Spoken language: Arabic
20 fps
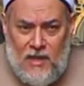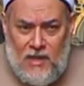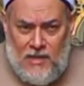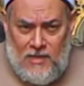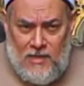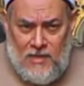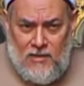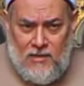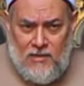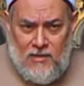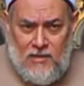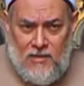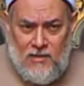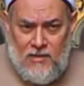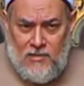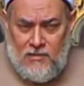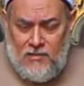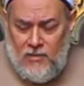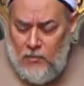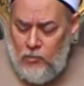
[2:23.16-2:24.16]
الله
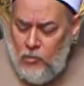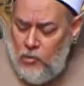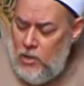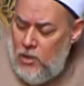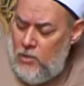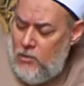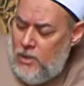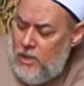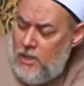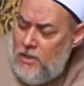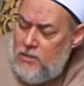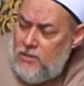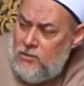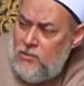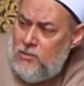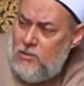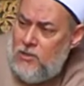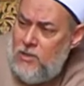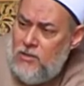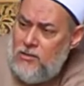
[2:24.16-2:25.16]
طب ولو
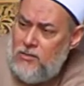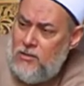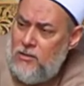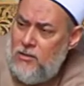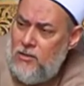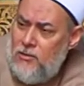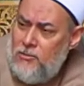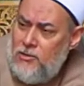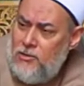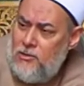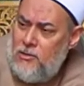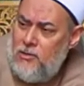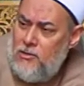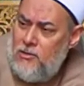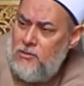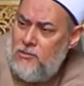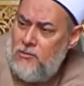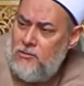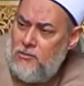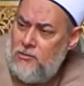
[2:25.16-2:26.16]
خليته لغايه القبط
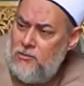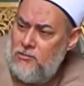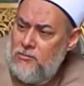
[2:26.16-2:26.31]
كده